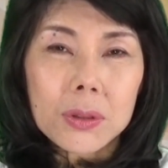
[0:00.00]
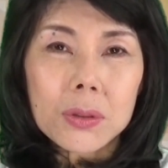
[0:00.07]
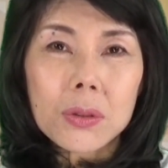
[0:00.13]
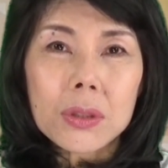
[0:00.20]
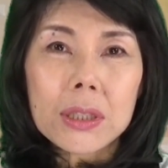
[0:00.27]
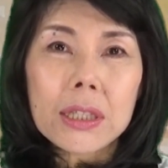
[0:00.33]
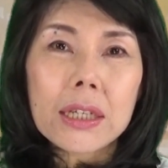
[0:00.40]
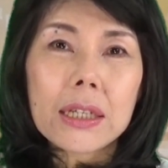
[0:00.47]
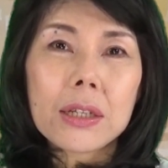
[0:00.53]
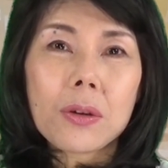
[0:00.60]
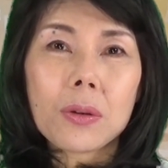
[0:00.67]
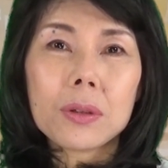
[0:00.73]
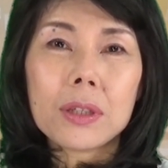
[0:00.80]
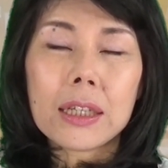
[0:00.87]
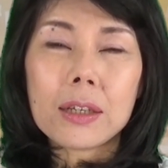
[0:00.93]
美しい日
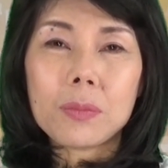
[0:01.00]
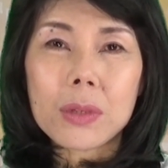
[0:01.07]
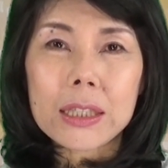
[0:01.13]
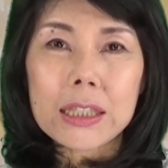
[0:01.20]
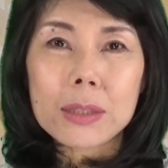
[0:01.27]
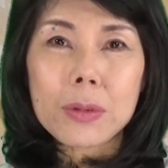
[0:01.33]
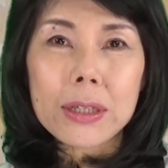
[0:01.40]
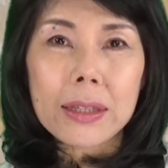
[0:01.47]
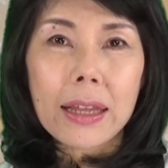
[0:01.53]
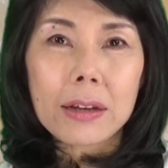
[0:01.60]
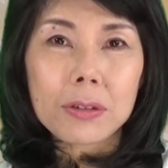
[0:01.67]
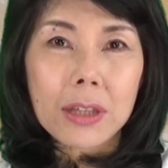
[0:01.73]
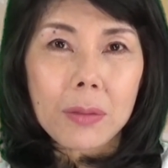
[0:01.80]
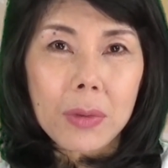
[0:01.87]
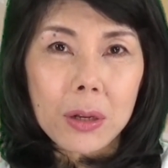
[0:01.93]
本に導いて
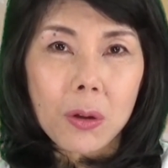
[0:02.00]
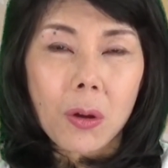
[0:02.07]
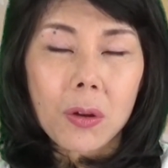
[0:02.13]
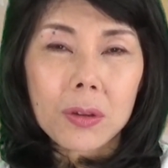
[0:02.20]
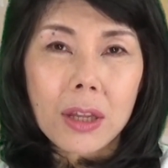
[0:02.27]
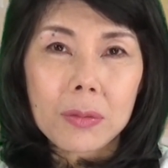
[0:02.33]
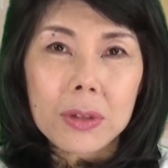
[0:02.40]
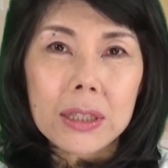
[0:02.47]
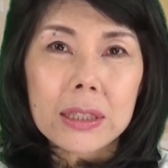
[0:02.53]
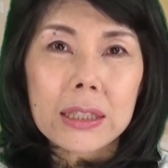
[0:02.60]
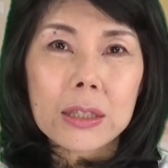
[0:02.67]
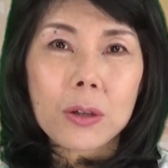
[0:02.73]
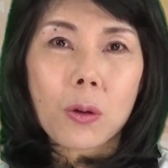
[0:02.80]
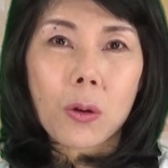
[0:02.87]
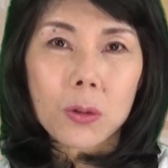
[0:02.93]
いくための
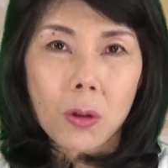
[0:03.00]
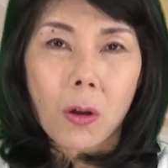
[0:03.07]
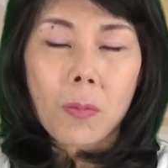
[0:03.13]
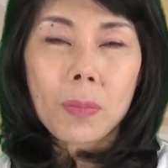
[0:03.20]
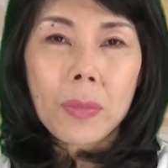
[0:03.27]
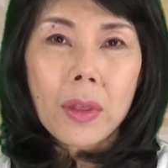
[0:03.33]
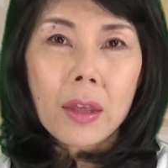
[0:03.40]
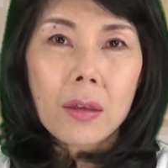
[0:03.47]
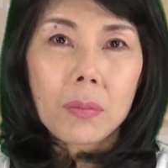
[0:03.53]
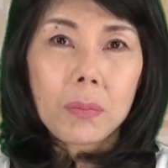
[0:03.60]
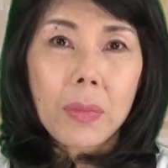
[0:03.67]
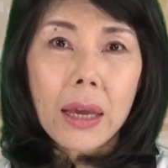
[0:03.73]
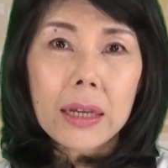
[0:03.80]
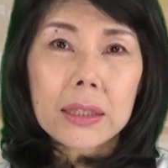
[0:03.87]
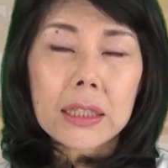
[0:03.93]
ダ・ヴィンチコード
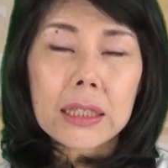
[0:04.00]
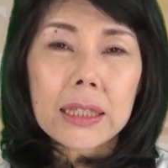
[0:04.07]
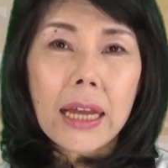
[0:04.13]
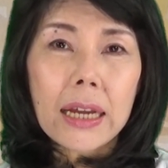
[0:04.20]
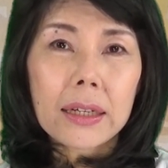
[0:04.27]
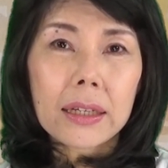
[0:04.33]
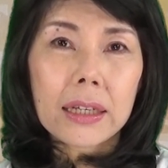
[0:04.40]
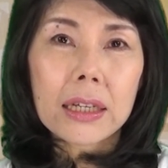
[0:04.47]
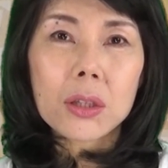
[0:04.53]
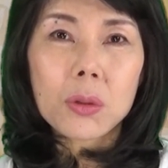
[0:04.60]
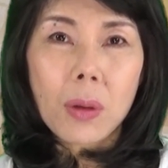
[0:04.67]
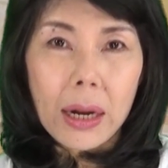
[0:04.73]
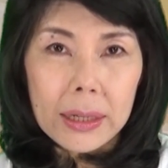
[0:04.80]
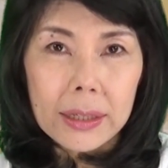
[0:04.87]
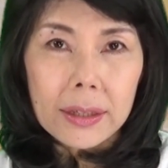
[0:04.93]
明治時代に
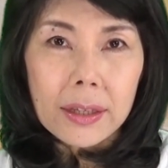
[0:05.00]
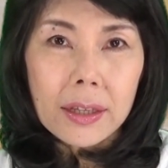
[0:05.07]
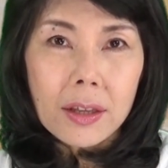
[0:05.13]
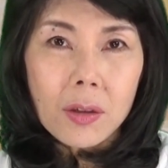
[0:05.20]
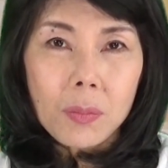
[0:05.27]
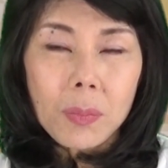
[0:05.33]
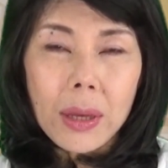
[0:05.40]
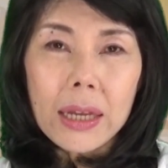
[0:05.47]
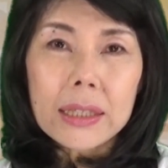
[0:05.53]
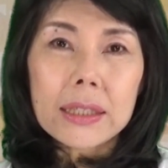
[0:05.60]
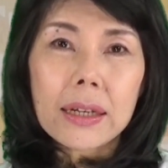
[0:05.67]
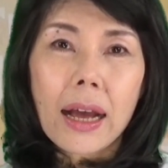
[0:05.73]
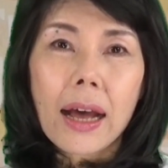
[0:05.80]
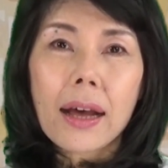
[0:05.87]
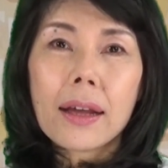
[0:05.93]
ヒントあり明
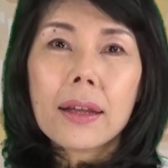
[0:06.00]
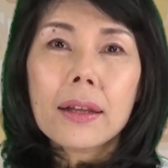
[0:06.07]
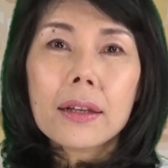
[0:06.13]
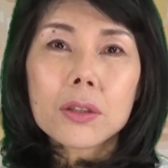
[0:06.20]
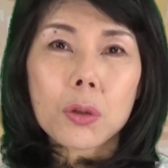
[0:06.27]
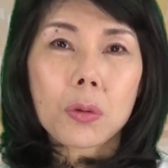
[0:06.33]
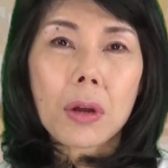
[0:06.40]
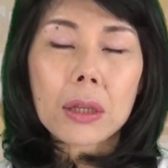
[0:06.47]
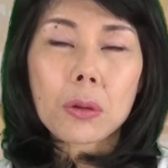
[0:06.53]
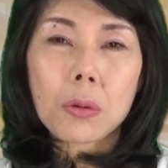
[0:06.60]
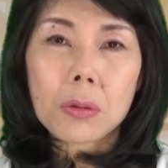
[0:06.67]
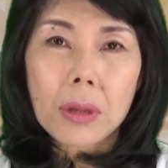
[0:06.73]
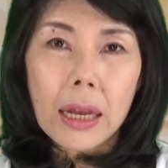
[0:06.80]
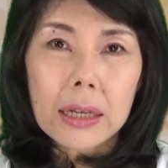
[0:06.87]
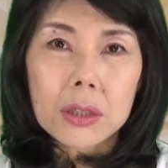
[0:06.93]
治がその後
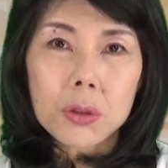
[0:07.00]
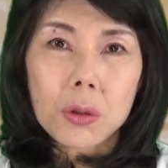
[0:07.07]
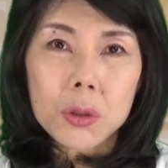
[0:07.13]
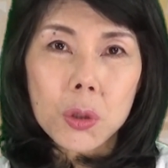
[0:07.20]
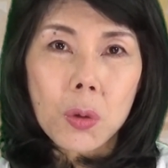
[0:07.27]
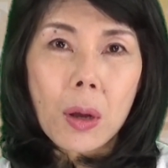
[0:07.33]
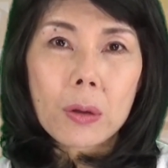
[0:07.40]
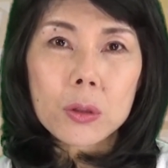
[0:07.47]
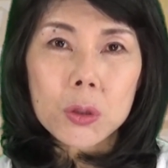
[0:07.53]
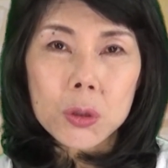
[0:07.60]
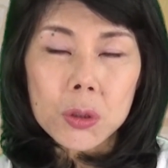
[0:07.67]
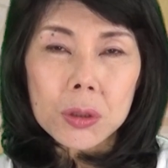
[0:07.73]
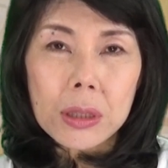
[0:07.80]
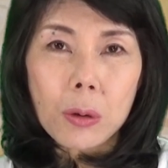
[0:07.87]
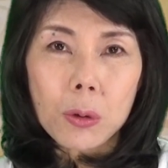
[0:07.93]
の大正昭和を
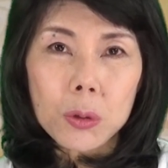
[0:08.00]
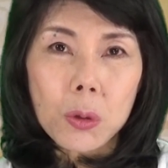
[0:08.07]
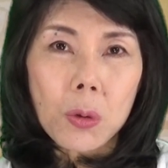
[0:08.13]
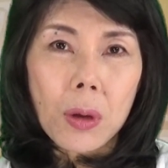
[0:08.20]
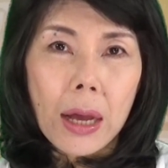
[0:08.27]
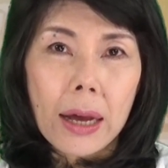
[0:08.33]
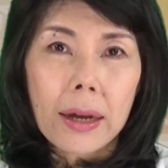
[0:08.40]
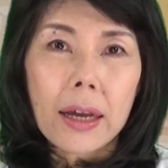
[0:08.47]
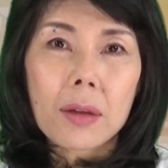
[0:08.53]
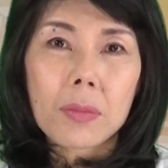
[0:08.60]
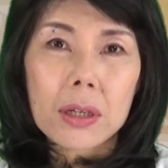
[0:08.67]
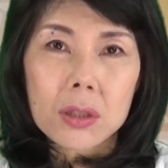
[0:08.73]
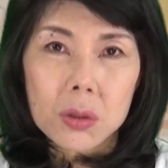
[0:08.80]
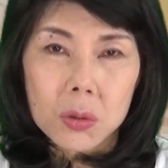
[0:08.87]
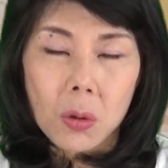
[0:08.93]
作ったことを考え
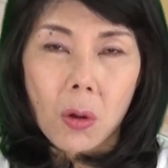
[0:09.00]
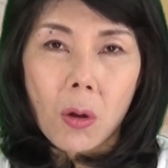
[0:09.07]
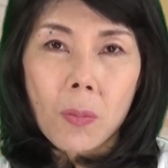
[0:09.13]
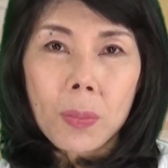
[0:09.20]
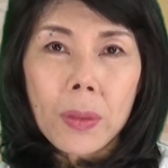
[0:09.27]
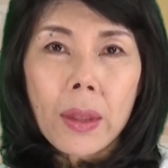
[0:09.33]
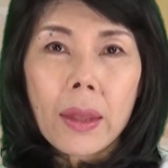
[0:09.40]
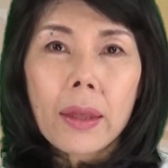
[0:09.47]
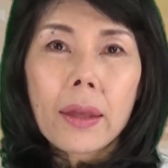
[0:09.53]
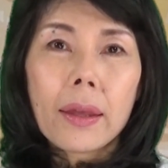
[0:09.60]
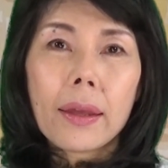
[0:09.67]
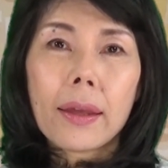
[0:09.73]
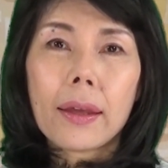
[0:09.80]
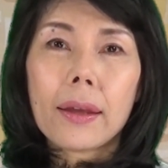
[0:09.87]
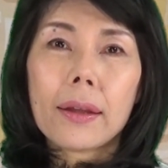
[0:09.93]
ますと、
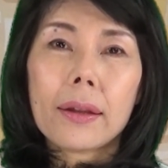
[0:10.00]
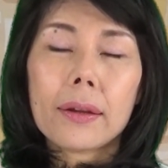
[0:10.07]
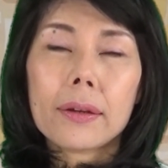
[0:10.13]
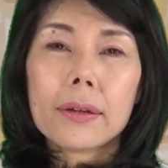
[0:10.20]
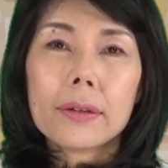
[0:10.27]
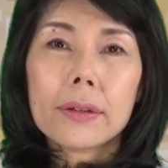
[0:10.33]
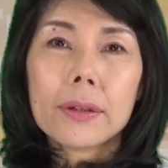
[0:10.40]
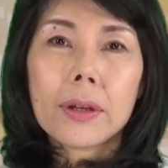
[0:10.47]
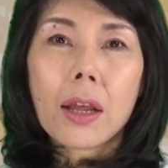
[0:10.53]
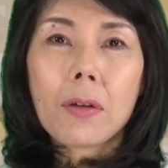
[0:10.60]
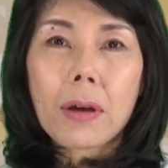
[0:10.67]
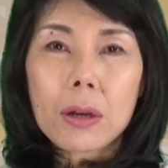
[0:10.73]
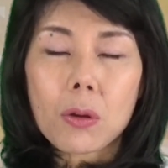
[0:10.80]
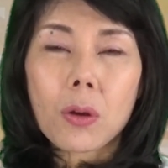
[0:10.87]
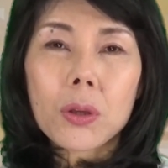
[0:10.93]
えー、令
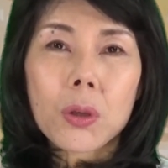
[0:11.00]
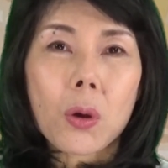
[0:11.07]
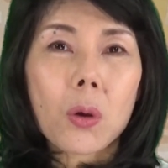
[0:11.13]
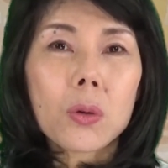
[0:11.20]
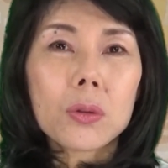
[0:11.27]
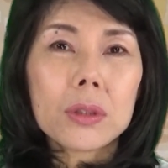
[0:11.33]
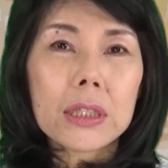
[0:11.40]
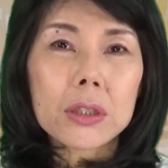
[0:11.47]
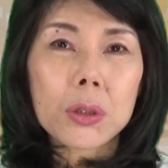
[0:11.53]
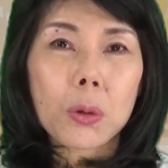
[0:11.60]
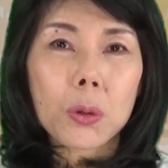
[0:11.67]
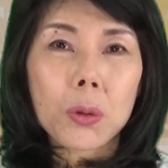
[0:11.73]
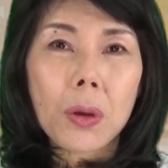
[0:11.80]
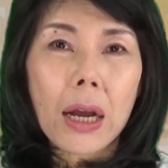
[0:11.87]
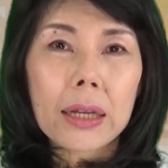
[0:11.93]
和の教訓にする
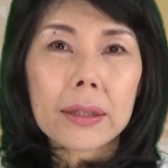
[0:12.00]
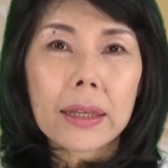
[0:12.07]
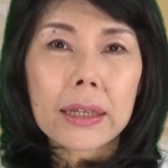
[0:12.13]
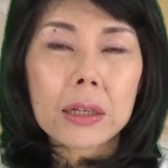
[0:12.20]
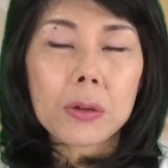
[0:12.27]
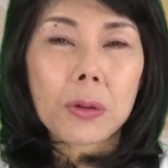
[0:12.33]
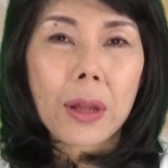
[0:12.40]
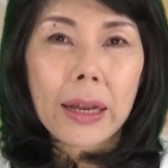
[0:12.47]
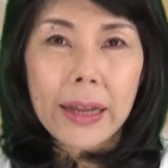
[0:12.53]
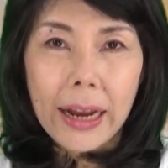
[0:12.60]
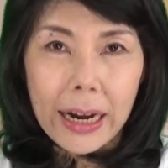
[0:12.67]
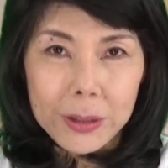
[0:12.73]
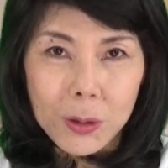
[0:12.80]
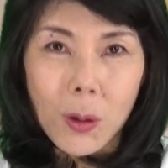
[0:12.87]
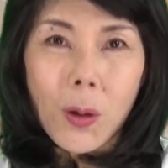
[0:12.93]
ことができるのではな
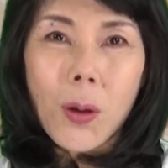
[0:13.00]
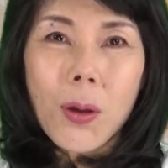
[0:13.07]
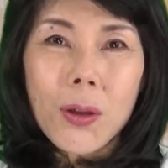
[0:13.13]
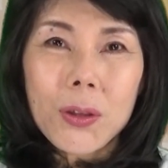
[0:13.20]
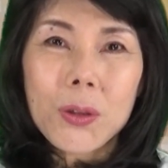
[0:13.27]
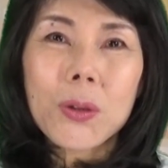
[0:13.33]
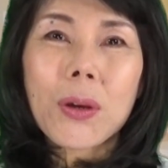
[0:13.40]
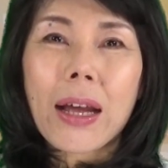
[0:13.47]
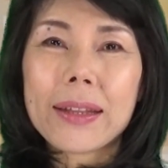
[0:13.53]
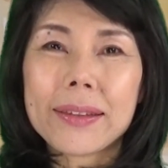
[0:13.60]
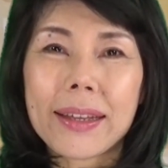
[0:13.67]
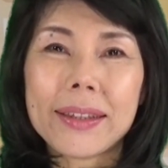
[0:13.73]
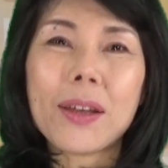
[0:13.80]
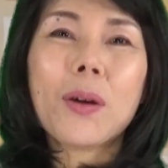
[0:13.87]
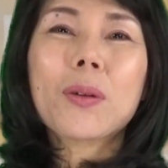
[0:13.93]
いかという観
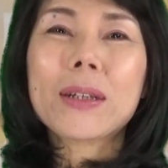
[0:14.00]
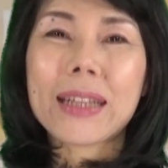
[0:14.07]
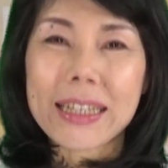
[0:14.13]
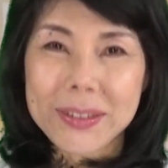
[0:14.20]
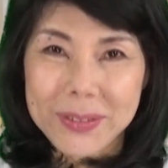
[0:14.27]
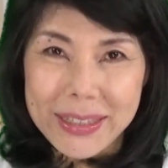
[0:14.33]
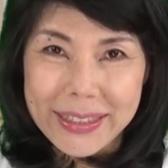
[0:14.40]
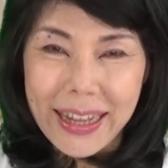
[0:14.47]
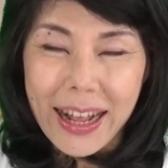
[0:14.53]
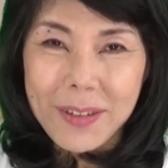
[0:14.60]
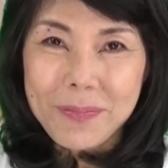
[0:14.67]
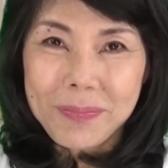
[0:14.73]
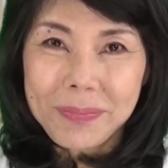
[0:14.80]
点でお送りいたしました